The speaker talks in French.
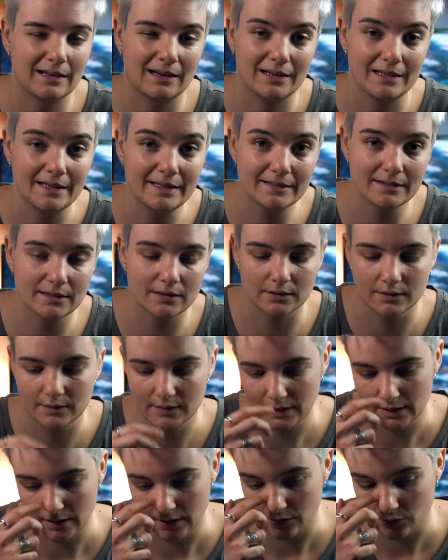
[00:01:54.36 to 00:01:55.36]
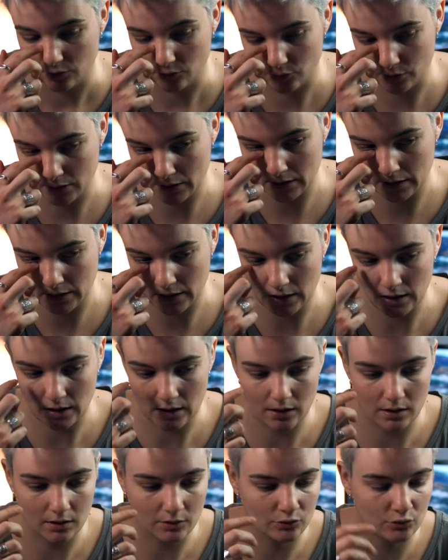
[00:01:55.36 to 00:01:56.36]
euh, litres. Euh, qui est
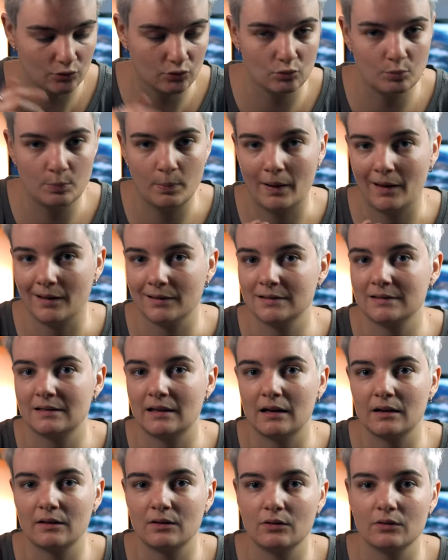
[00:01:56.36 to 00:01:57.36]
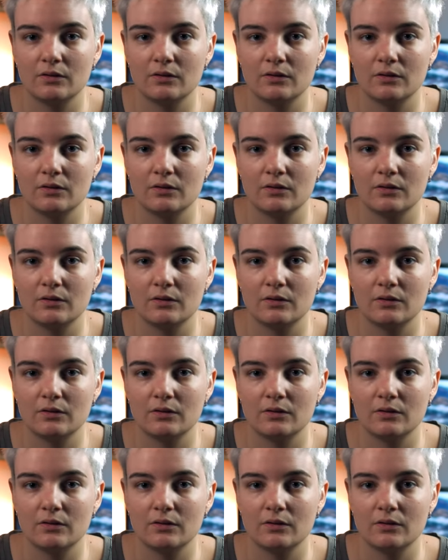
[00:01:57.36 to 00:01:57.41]
un super sac.